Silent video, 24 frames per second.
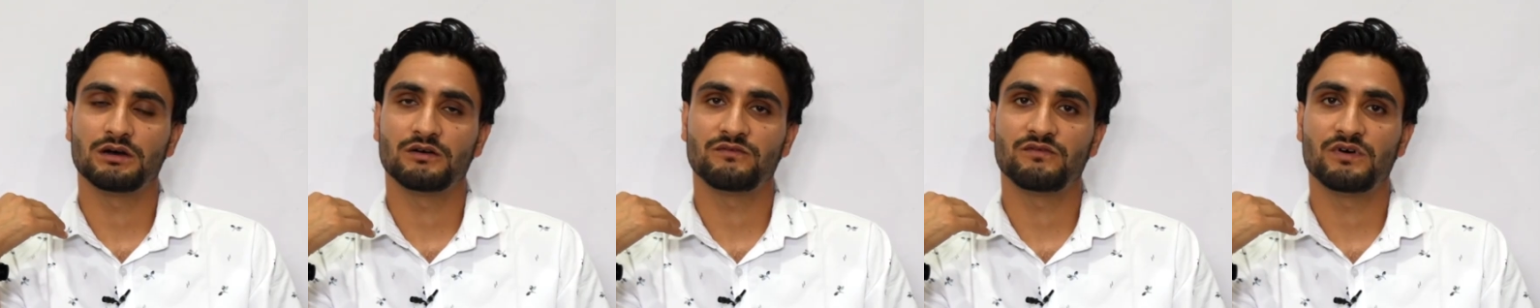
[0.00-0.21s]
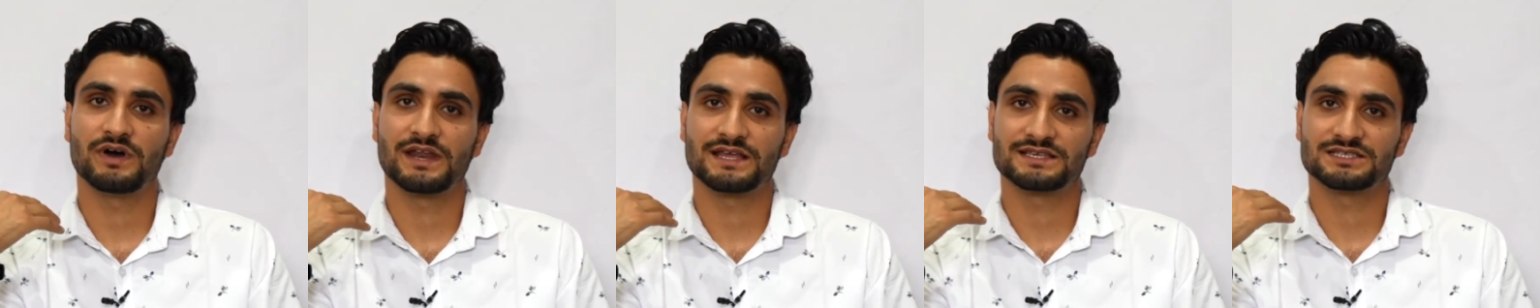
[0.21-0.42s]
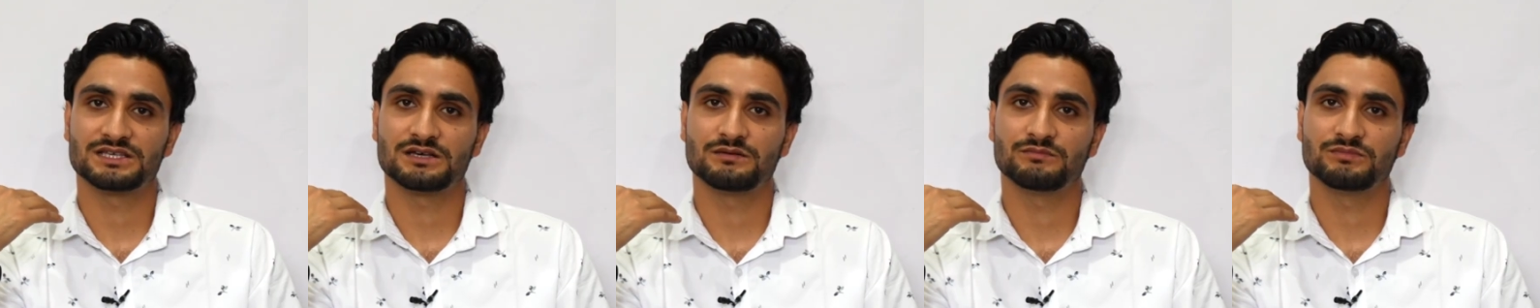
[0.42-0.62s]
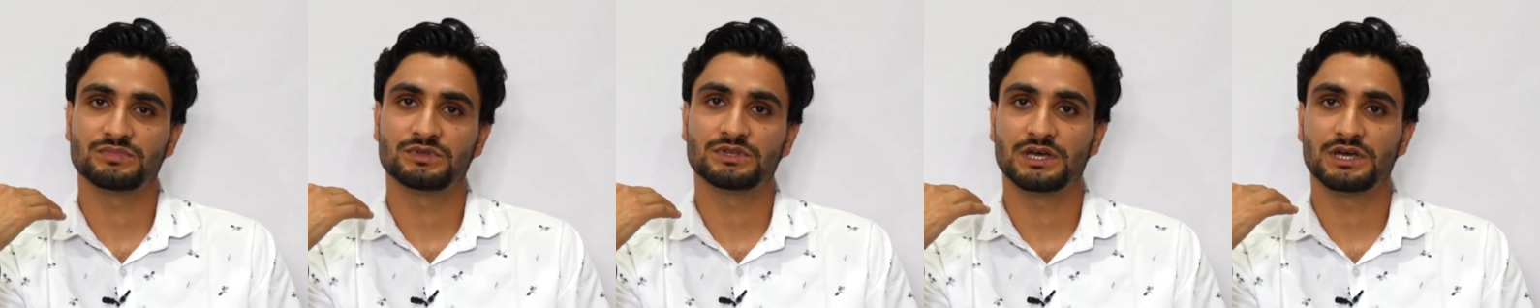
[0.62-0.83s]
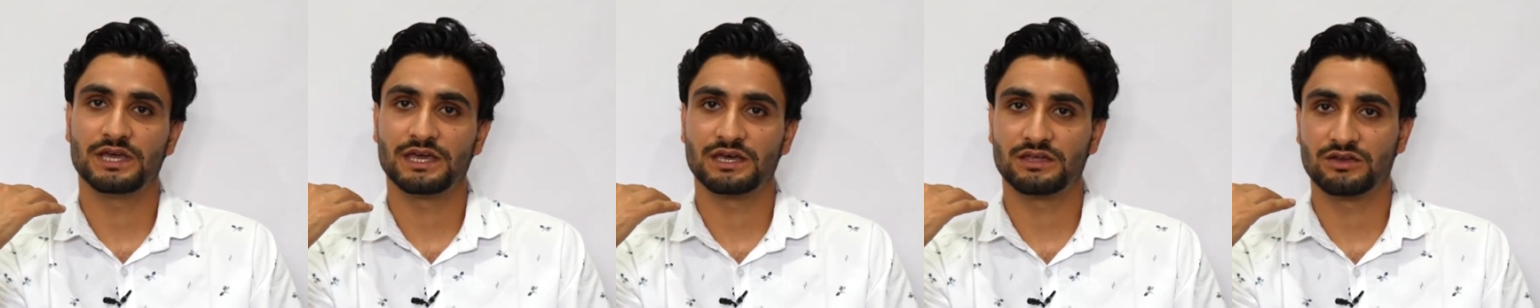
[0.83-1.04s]
फॉर uh,
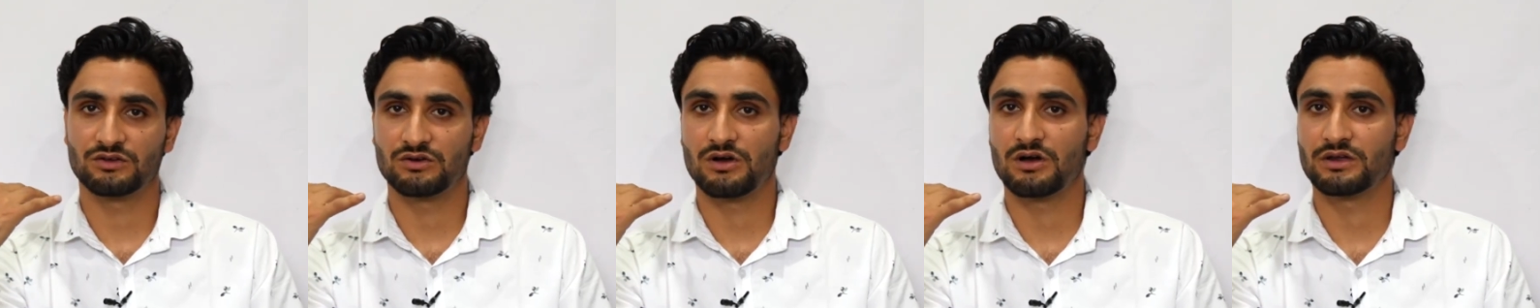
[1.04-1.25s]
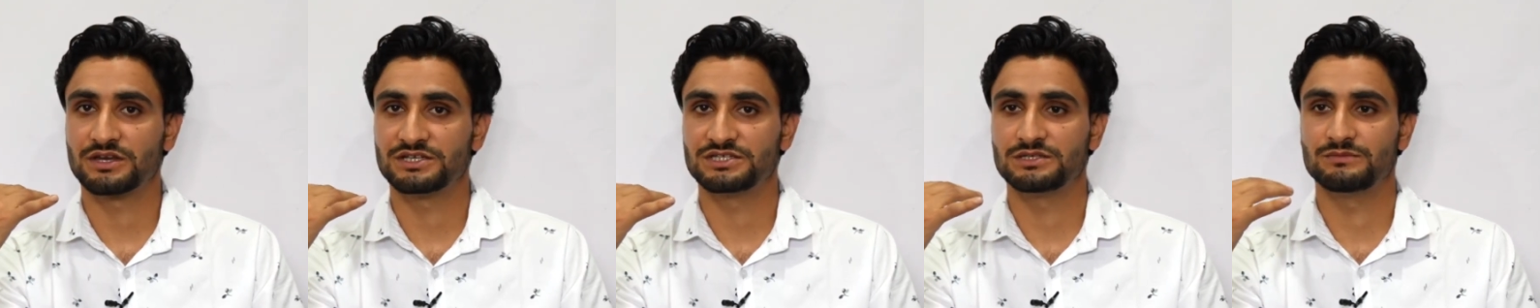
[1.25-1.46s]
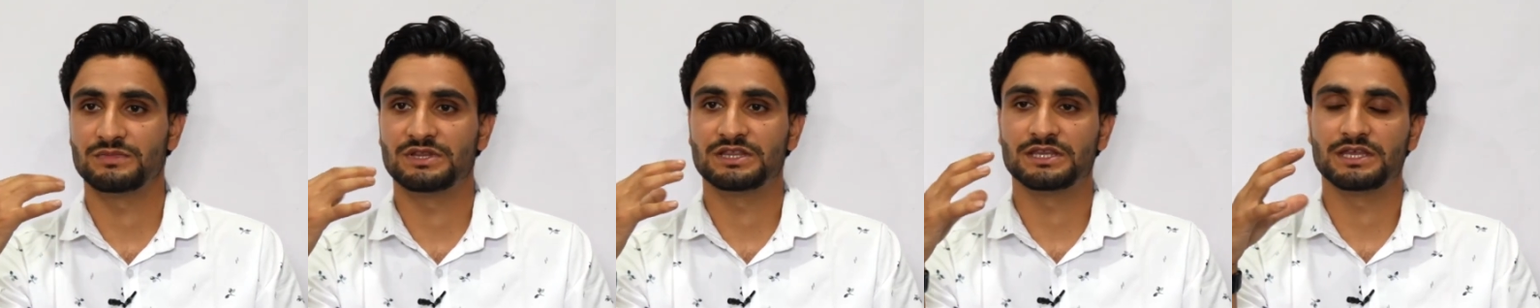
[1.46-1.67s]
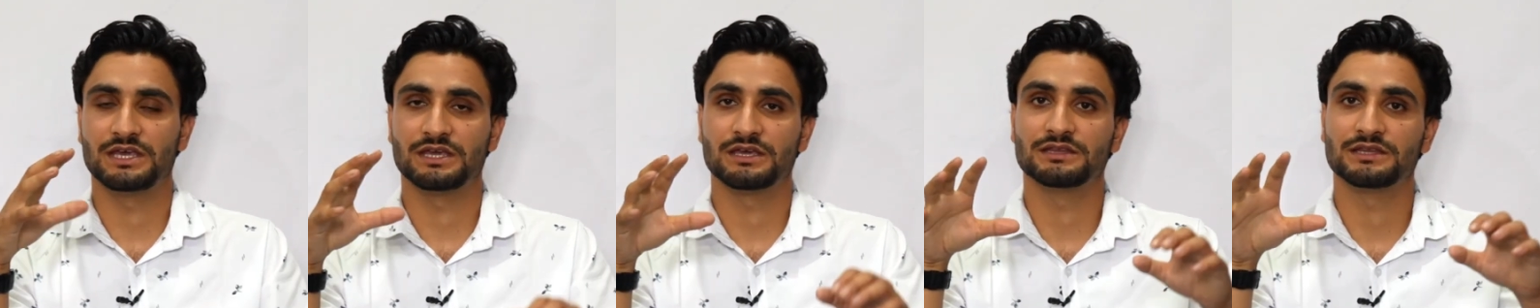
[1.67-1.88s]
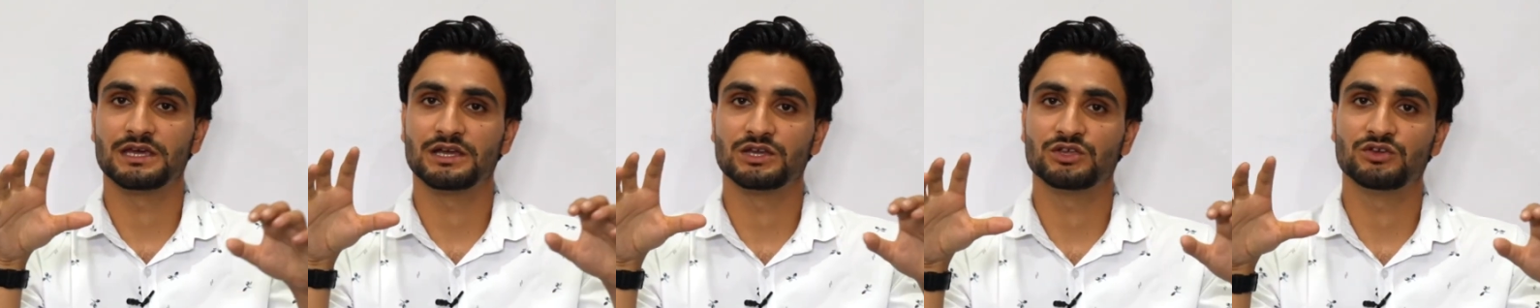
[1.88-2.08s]
एग्जांपल एक रिकॉग्निशन मिलती है
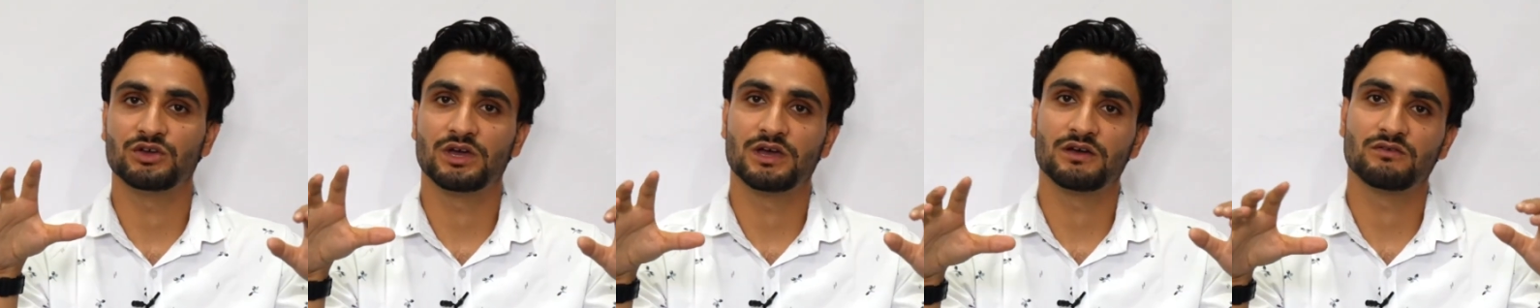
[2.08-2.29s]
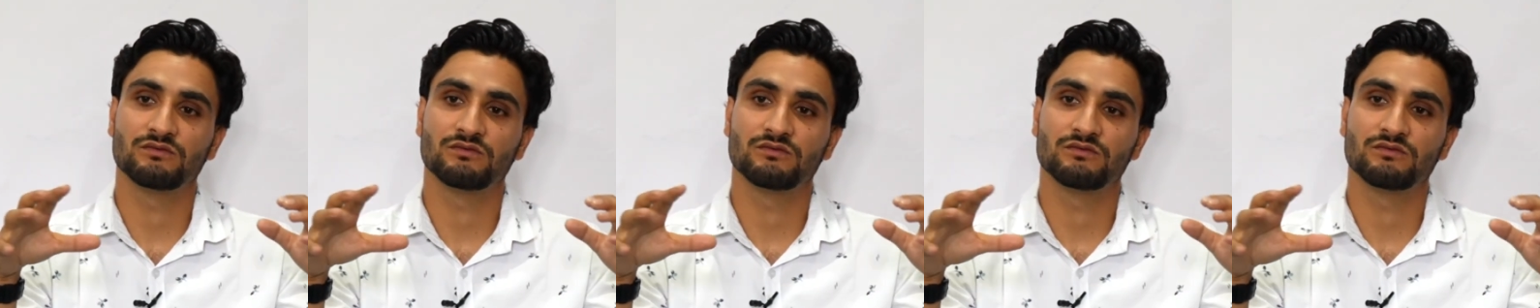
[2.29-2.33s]
कि दैट यू